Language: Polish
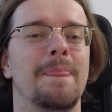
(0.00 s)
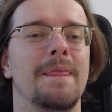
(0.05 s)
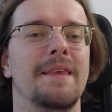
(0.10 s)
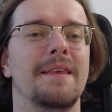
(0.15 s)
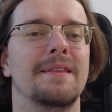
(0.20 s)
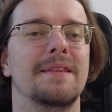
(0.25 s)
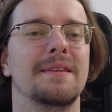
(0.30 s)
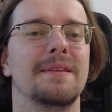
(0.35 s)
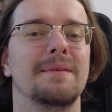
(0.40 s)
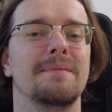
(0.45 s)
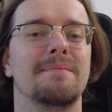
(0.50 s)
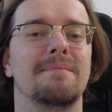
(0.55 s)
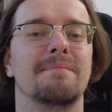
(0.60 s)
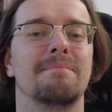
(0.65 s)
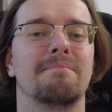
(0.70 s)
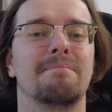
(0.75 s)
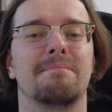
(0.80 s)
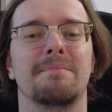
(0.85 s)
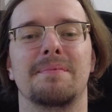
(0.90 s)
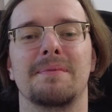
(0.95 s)
Jedyny
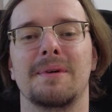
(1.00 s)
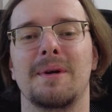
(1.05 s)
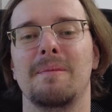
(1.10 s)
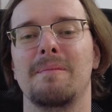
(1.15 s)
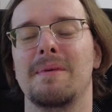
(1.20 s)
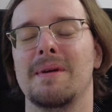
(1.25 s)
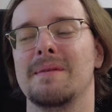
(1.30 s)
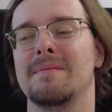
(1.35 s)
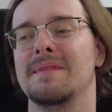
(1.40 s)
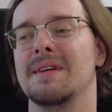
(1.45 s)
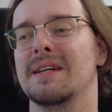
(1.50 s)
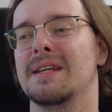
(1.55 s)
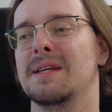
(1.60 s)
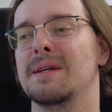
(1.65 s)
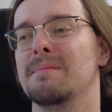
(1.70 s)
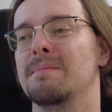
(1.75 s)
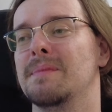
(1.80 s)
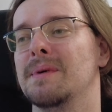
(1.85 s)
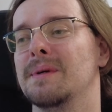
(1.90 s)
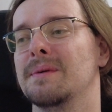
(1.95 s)
problem
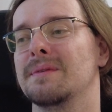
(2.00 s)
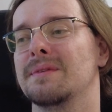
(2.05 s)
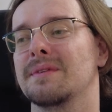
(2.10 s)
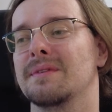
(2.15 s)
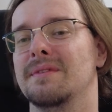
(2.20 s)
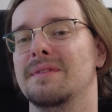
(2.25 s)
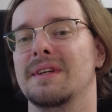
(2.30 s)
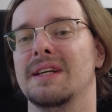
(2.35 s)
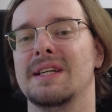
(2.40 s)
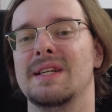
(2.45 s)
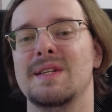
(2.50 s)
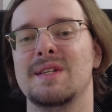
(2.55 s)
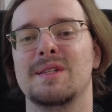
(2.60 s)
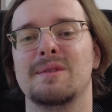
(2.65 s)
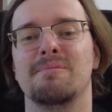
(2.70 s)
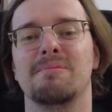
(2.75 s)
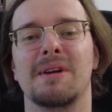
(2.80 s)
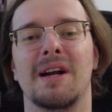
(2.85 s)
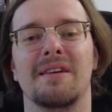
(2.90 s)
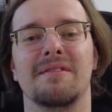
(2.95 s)
jaki był to, to jakiś
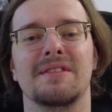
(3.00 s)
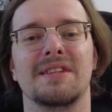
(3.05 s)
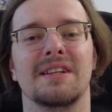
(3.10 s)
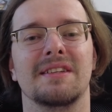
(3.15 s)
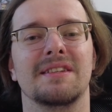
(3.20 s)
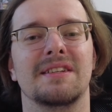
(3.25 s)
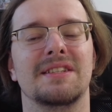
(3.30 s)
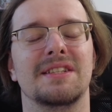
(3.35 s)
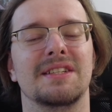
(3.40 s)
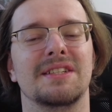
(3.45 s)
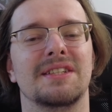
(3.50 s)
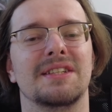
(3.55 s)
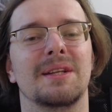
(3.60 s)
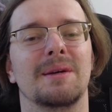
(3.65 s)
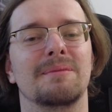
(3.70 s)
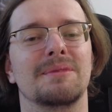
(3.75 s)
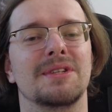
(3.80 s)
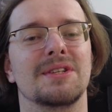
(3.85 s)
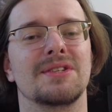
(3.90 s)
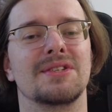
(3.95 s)
sprawdzian gdzieś
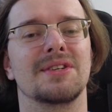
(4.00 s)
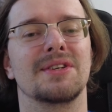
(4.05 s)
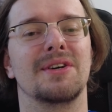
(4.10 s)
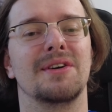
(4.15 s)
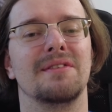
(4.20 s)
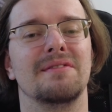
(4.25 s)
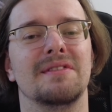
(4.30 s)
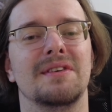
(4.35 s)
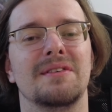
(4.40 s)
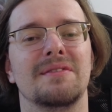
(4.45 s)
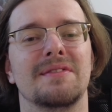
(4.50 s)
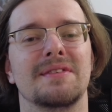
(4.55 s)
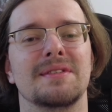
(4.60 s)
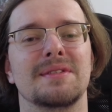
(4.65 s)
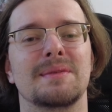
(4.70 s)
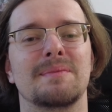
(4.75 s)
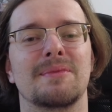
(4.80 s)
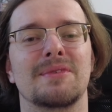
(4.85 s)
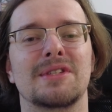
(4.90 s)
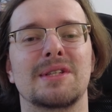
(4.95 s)
tam się szykował,
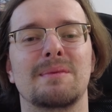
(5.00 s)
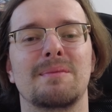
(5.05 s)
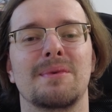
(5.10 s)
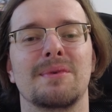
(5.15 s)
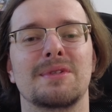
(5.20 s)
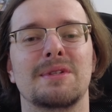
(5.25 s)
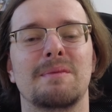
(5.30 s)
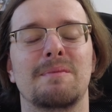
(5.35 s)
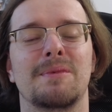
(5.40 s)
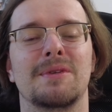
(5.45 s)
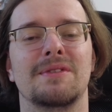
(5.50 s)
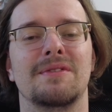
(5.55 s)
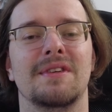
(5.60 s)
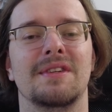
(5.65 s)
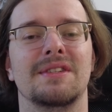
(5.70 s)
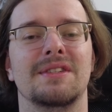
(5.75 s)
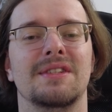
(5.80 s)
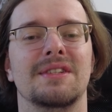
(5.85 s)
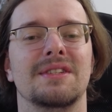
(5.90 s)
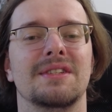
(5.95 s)
więc można było sobie
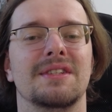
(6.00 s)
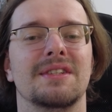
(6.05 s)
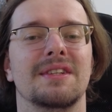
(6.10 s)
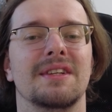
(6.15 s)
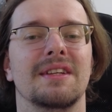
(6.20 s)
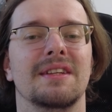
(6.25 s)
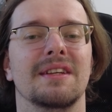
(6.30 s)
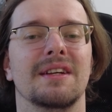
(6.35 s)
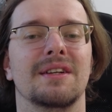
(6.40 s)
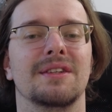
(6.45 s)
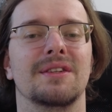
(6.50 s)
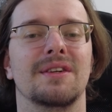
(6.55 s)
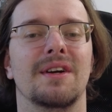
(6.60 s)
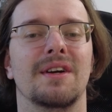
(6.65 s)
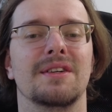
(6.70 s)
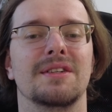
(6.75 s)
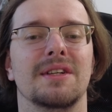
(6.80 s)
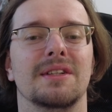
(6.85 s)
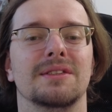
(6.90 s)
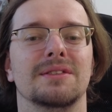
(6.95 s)
poświęcić jednak
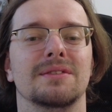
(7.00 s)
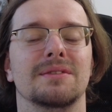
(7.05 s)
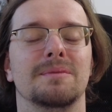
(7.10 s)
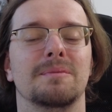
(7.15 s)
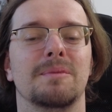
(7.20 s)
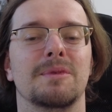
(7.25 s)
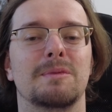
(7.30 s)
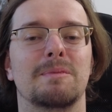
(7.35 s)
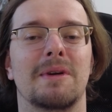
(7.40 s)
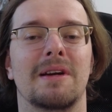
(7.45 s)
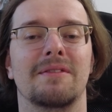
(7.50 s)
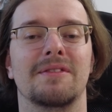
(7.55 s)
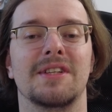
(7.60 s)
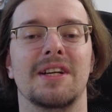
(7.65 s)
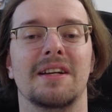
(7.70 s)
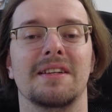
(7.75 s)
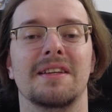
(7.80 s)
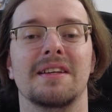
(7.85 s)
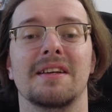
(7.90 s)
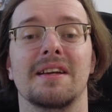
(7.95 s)
trochę czasu po
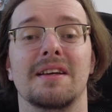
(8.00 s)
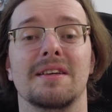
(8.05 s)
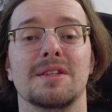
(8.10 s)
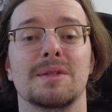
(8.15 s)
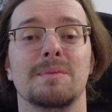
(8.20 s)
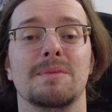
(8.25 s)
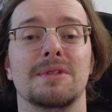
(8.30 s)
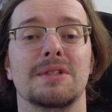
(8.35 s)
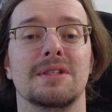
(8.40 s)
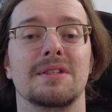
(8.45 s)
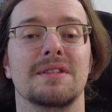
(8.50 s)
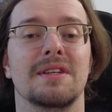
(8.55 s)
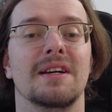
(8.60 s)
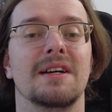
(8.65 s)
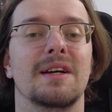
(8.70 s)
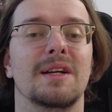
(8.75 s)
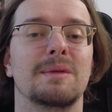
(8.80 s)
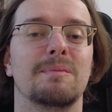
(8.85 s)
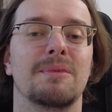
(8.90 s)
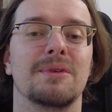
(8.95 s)
sprawdzianie, no, żeby sobie
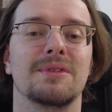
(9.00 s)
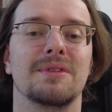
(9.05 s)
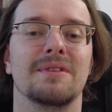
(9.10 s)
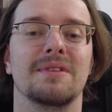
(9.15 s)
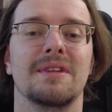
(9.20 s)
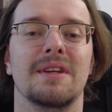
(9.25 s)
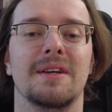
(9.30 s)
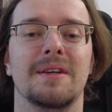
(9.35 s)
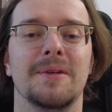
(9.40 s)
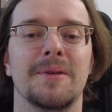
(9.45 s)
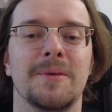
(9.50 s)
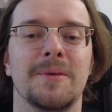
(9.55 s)
zagrać porządnie